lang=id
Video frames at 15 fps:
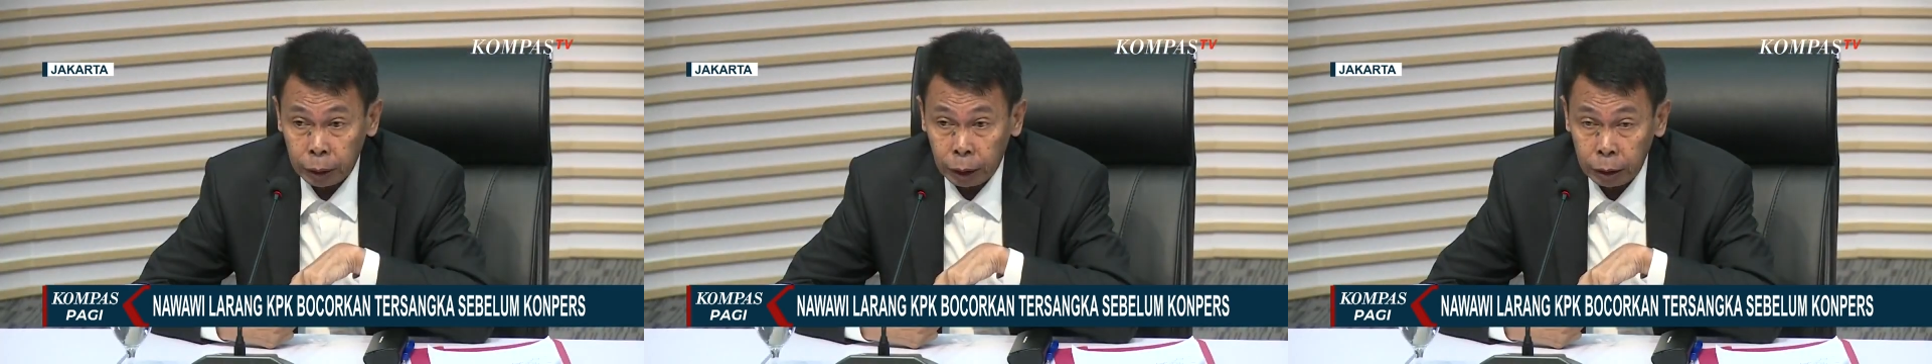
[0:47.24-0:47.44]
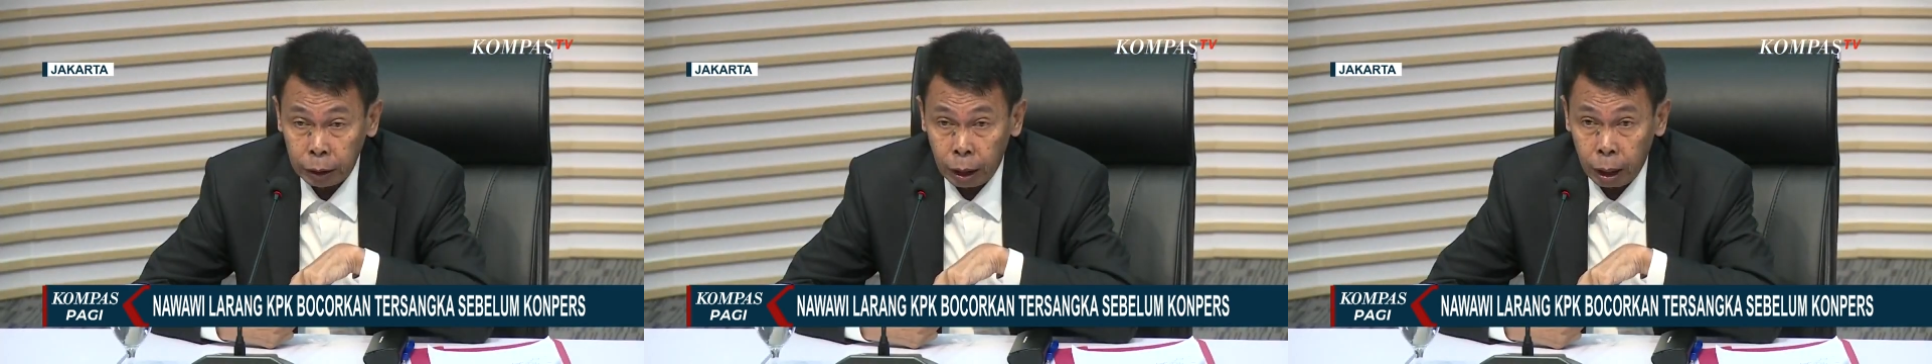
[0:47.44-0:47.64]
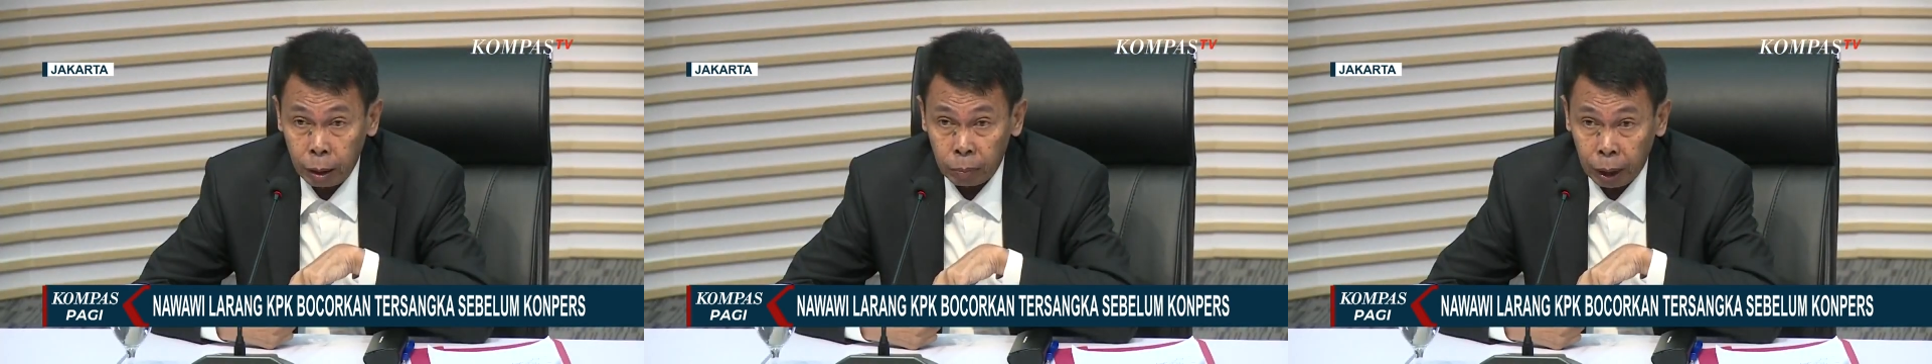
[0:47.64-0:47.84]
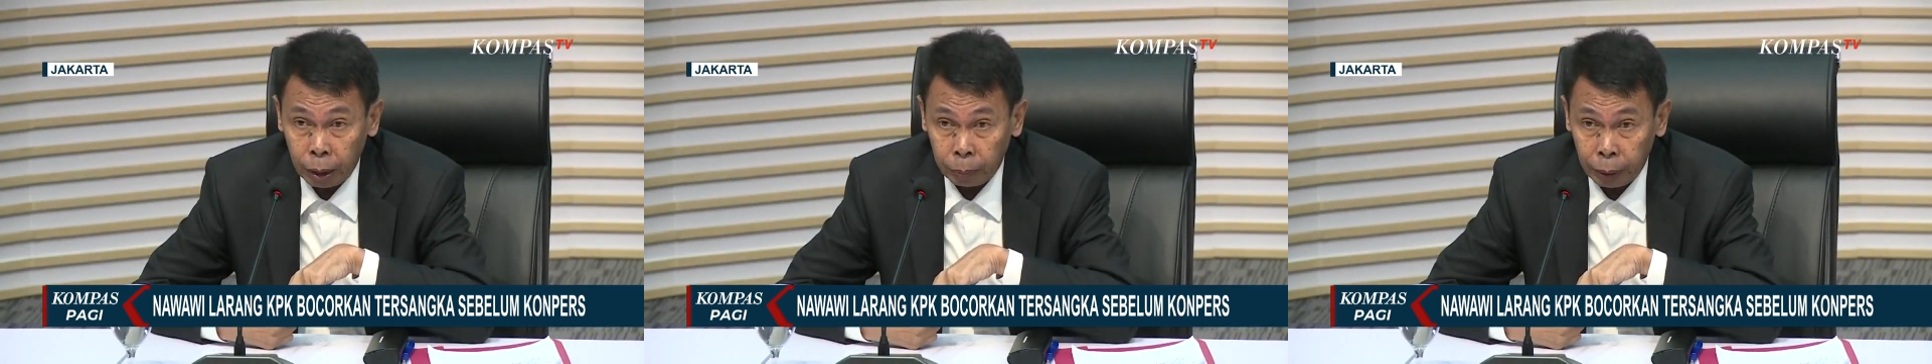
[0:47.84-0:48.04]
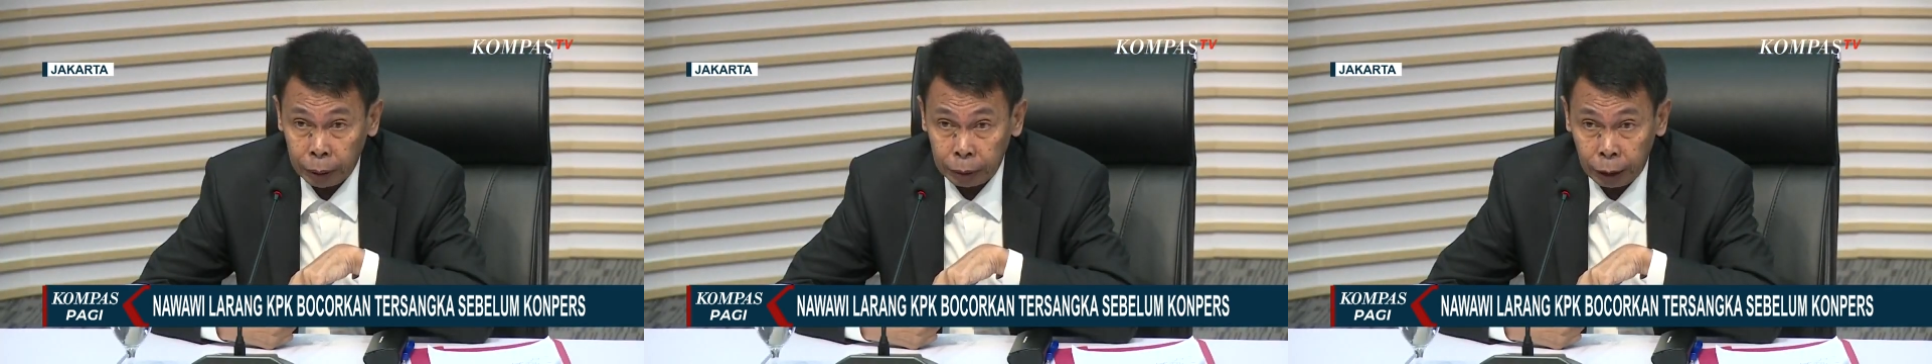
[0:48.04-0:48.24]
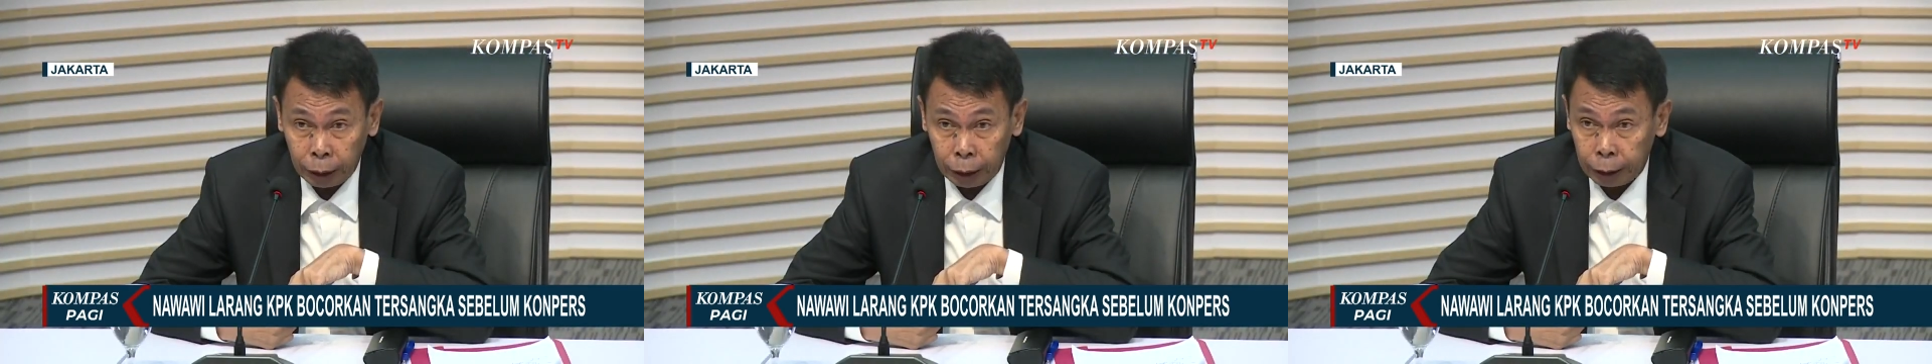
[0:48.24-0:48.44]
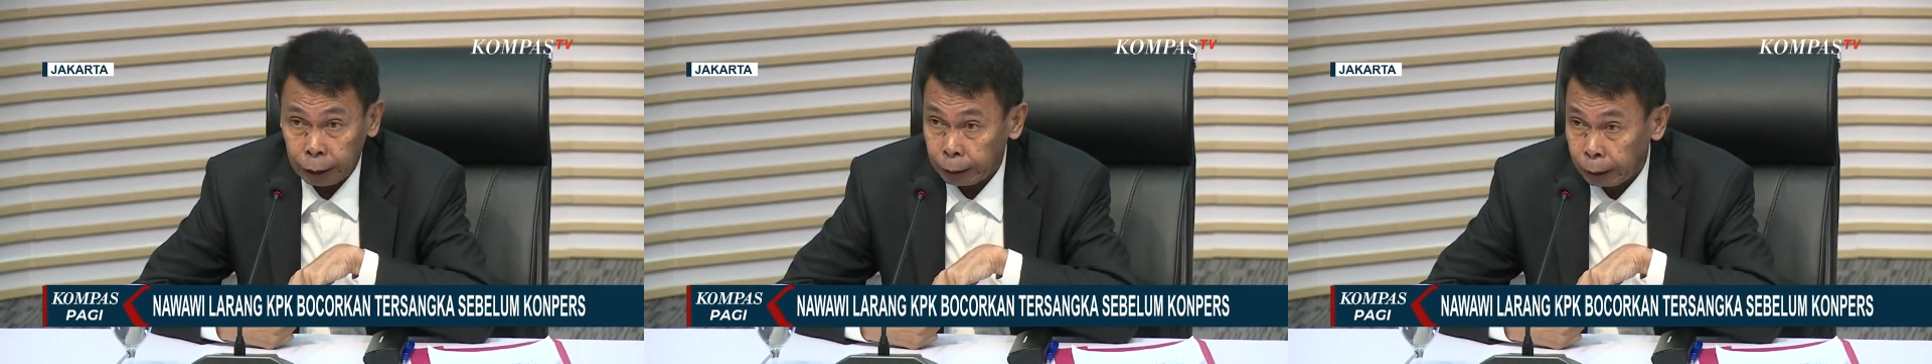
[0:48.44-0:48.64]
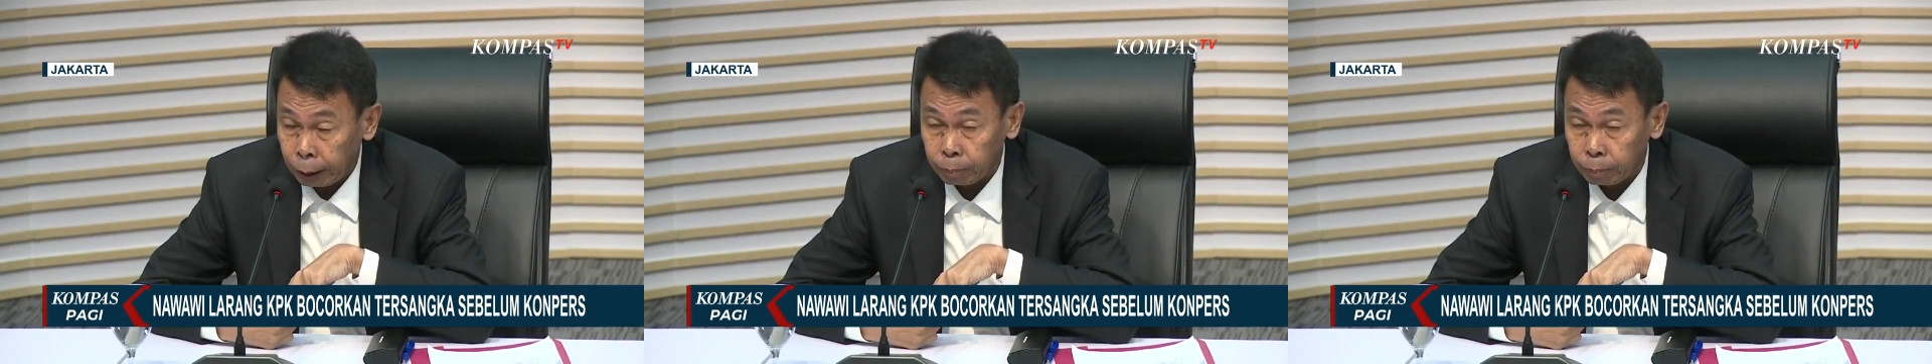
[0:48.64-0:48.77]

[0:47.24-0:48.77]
juga tadi dalam rapat uh,